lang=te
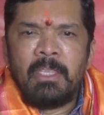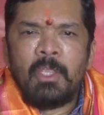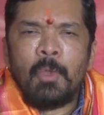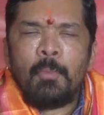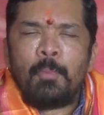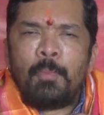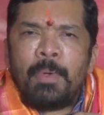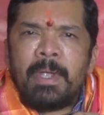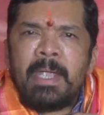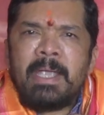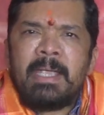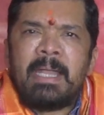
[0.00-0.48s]

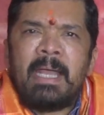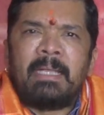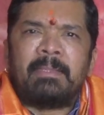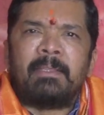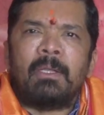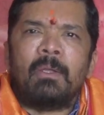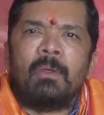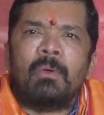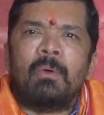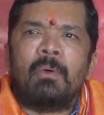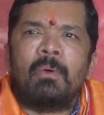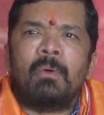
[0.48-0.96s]
ఎప్పుడైతే
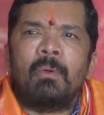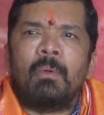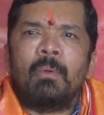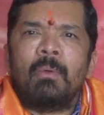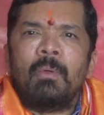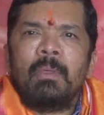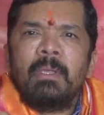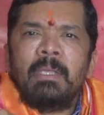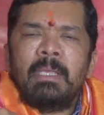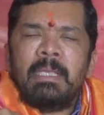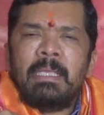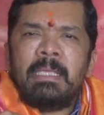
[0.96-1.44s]
అతను
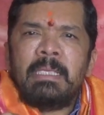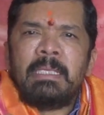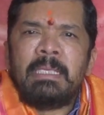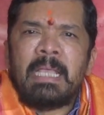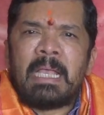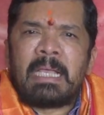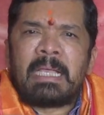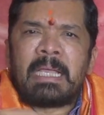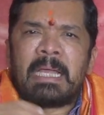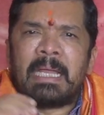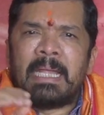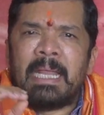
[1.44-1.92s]

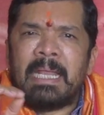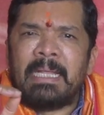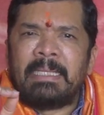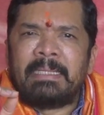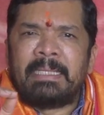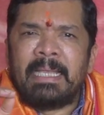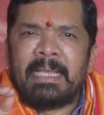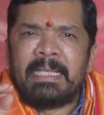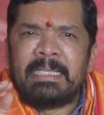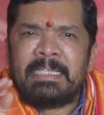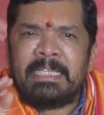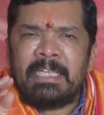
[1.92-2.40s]

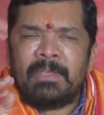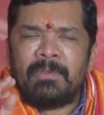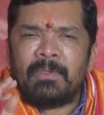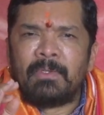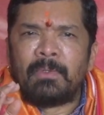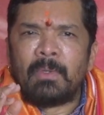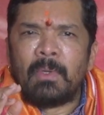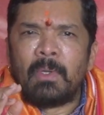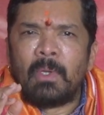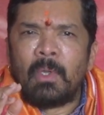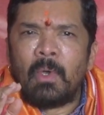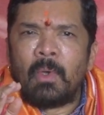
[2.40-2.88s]
ఎక్కడైతే
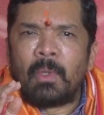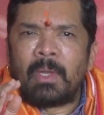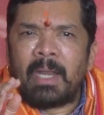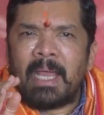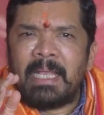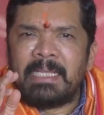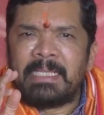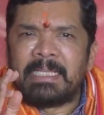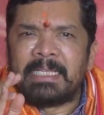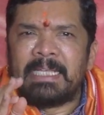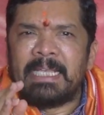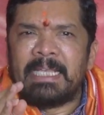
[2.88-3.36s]
జీవితంలో
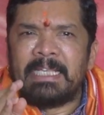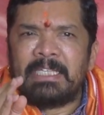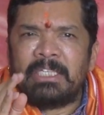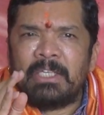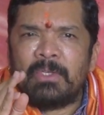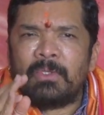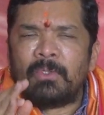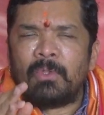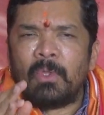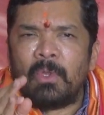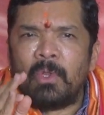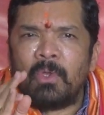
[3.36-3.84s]
రాజకీయ
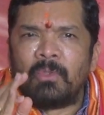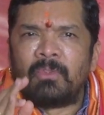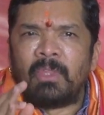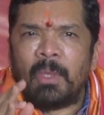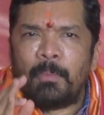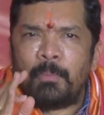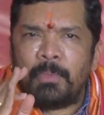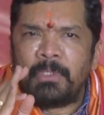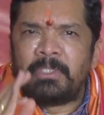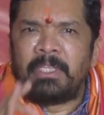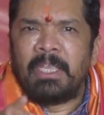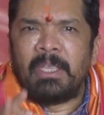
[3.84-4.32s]
జీవితంలో
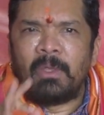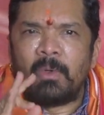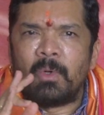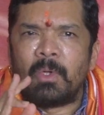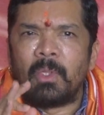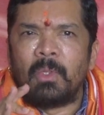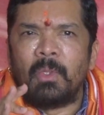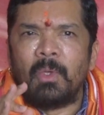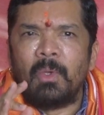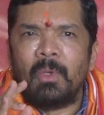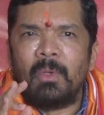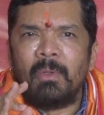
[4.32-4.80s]
తప్పు
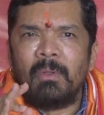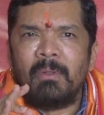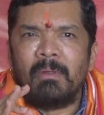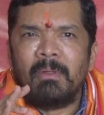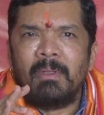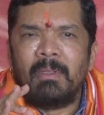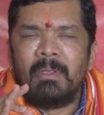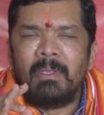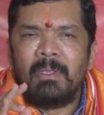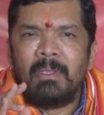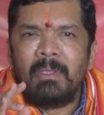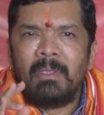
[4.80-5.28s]
చేయకూడదో
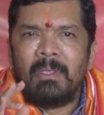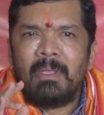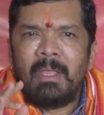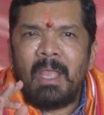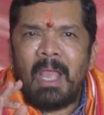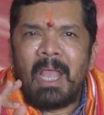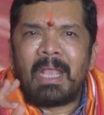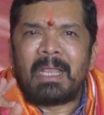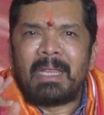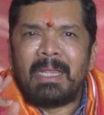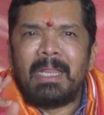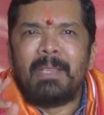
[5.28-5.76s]

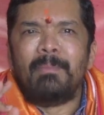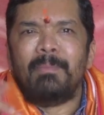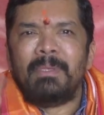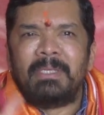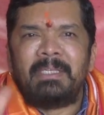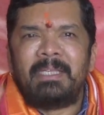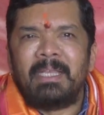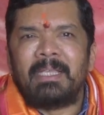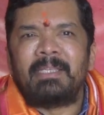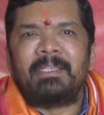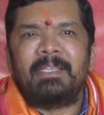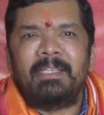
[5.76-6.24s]
అక్కడే
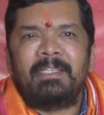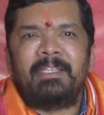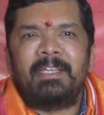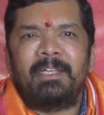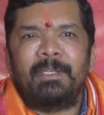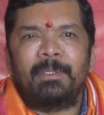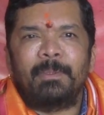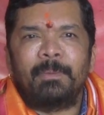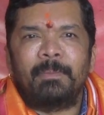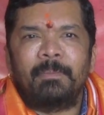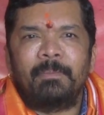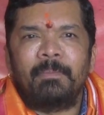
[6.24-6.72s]
మిస్టేక్
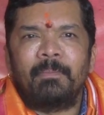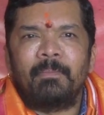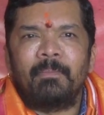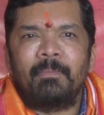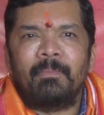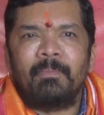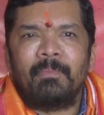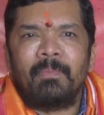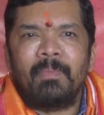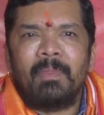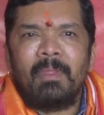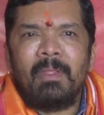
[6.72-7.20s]
చేశాడు
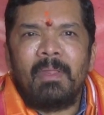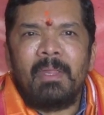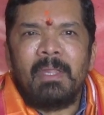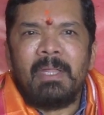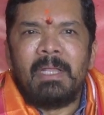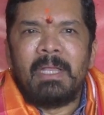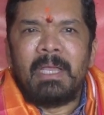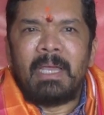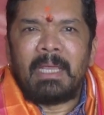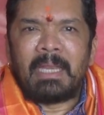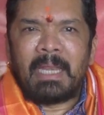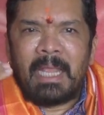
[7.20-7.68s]

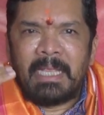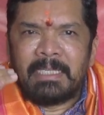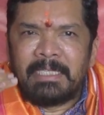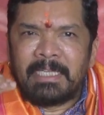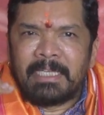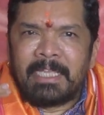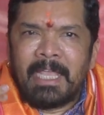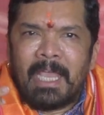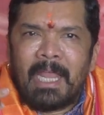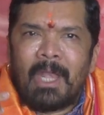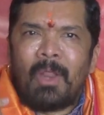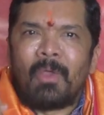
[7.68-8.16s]

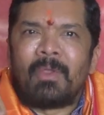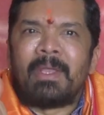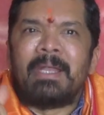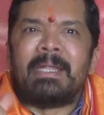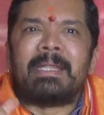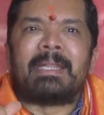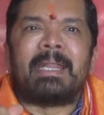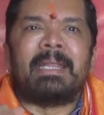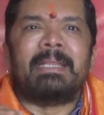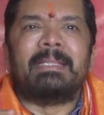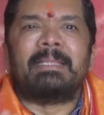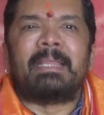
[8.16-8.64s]
రాజకీయాల్లోకి
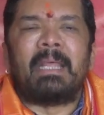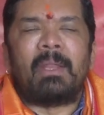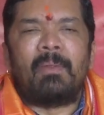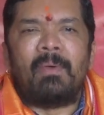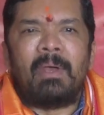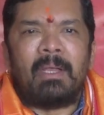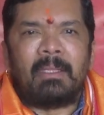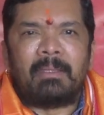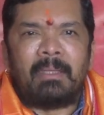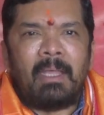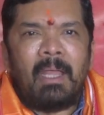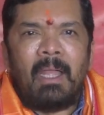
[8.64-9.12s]
ఎంటర్ అయిన
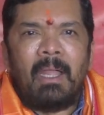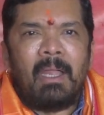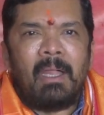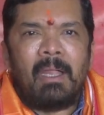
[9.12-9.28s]
తర్వాత